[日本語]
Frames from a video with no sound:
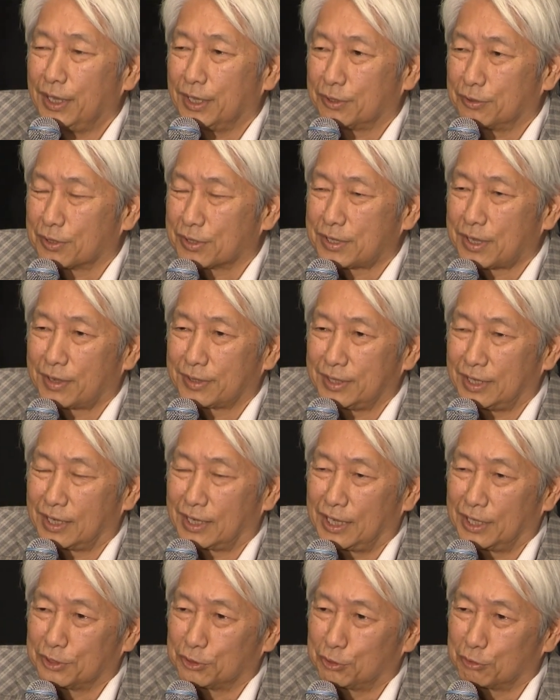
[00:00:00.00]
黒澤明
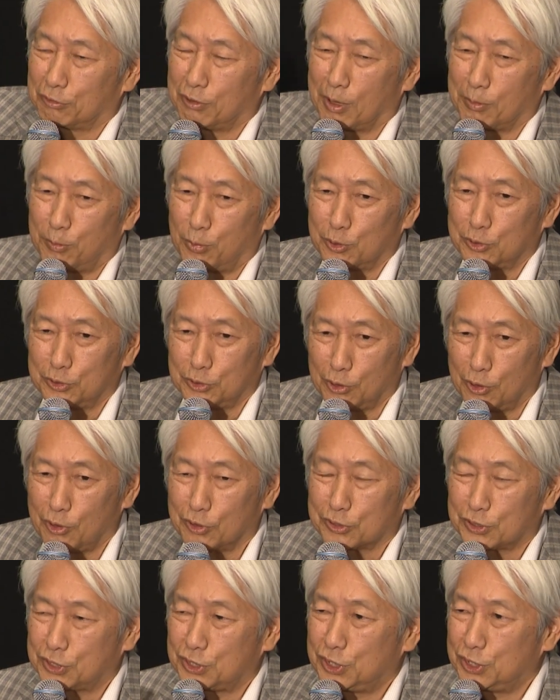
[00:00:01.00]
監督は僕
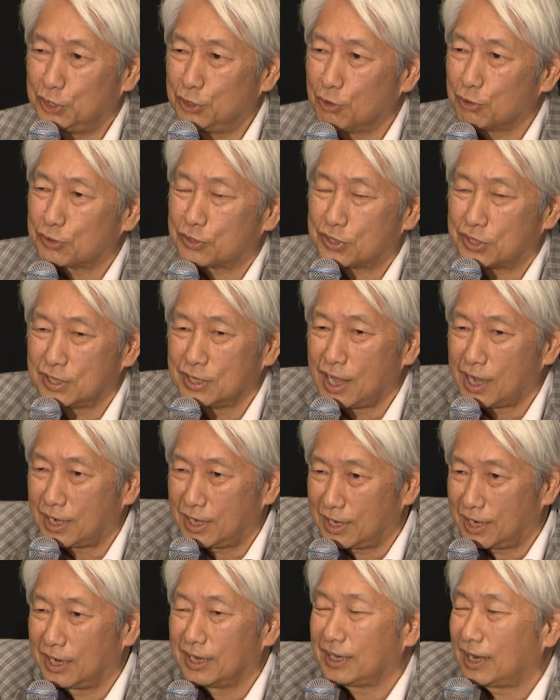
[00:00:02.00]
の血のつな
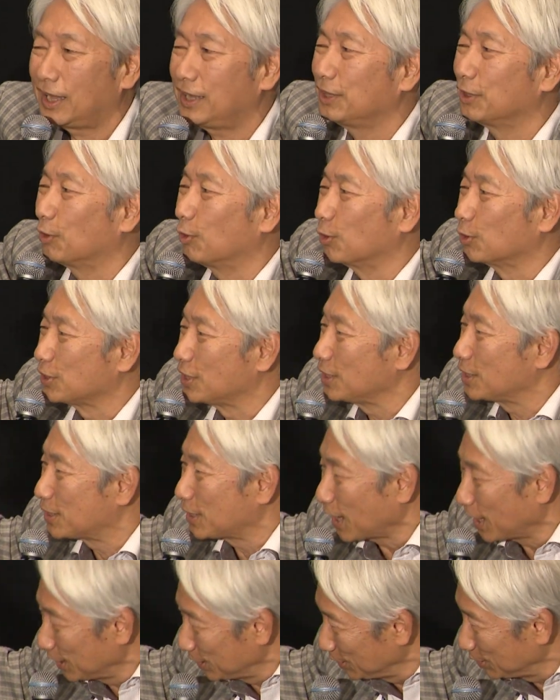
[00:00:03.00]
がらないおじ
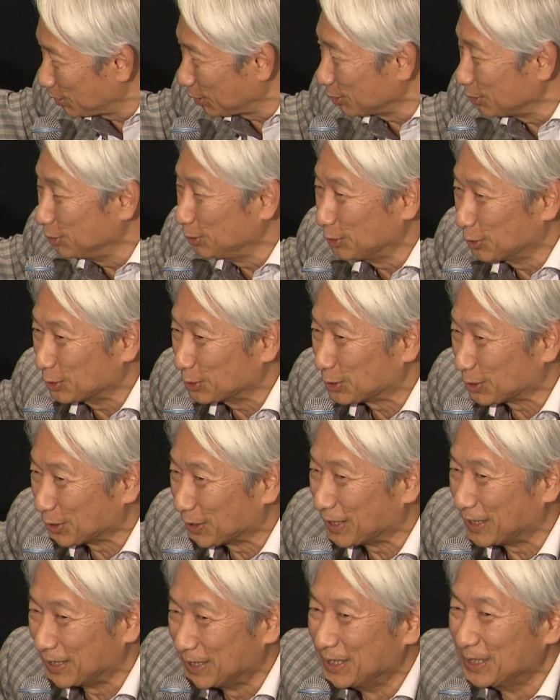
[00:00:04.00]
さんというこ
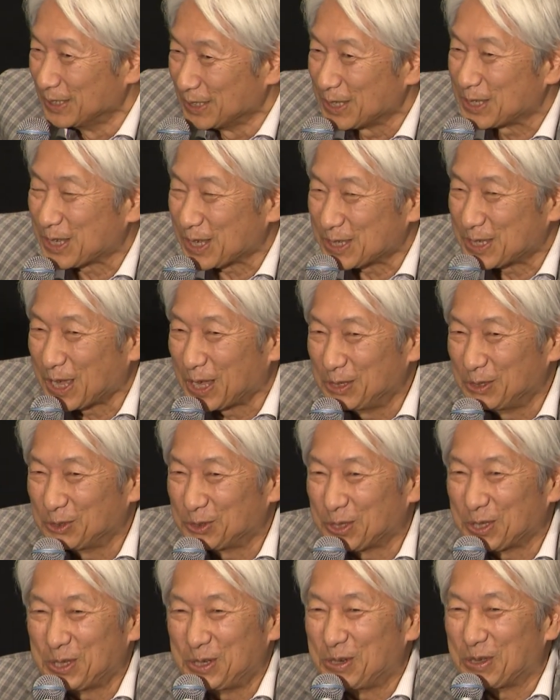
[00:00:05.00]
とで、ですから才
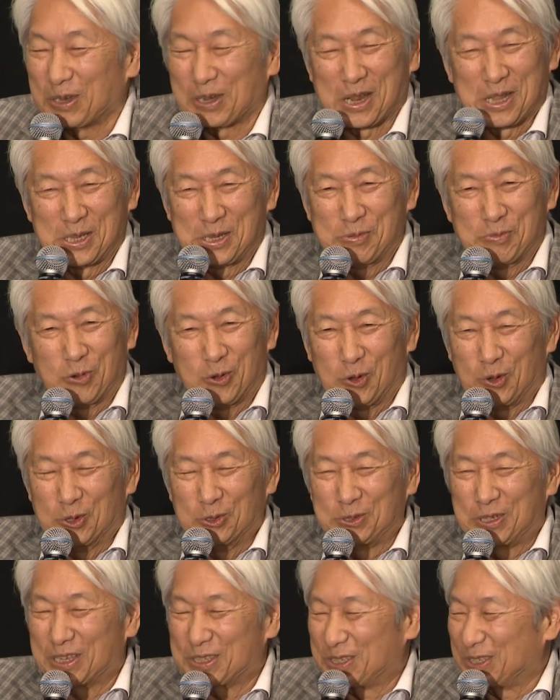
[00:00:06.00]
能的には何も
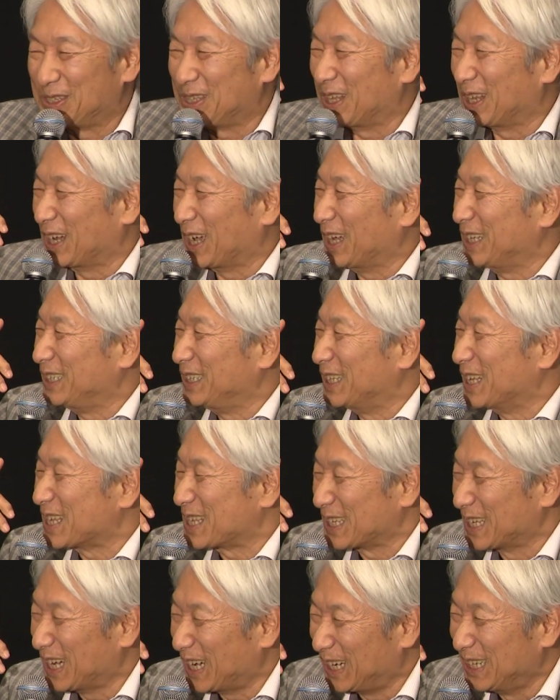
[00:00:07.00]
受け継いでないんで
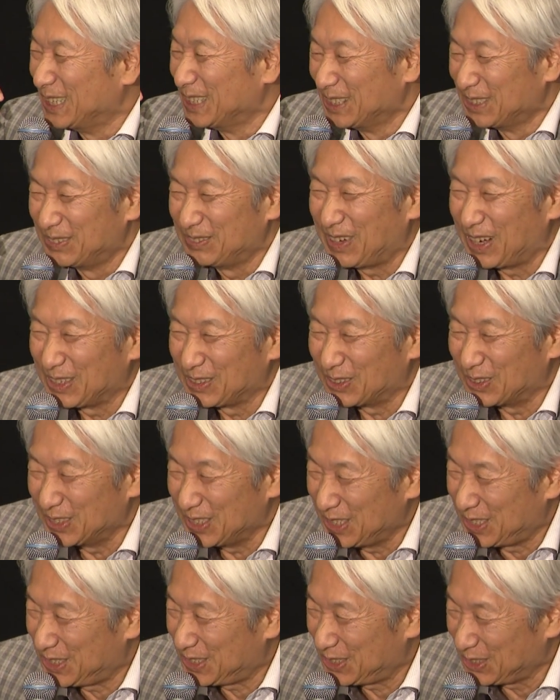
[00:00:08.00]
すがまあ
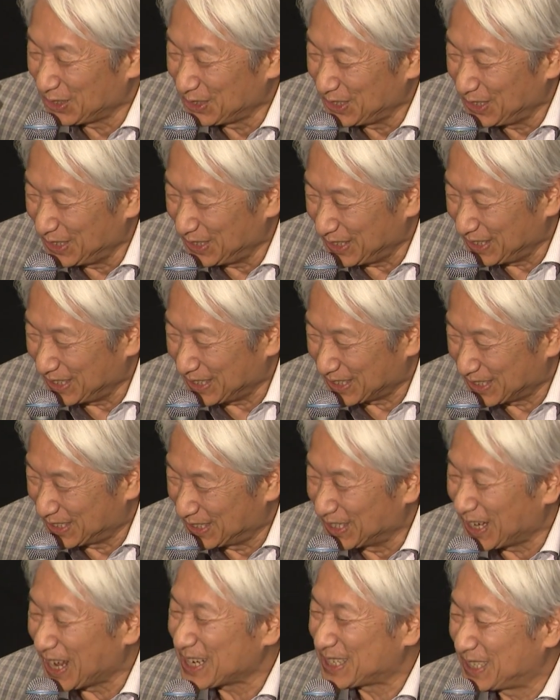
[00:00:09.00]
一緒に
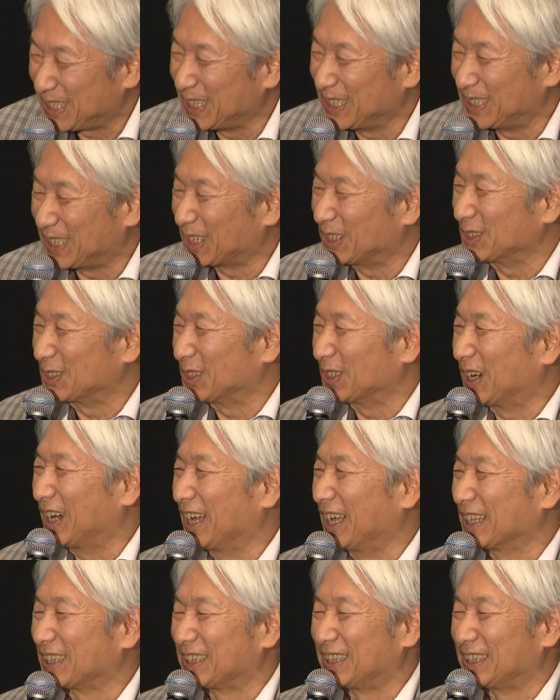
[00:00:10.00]
暮らしていたことがあっ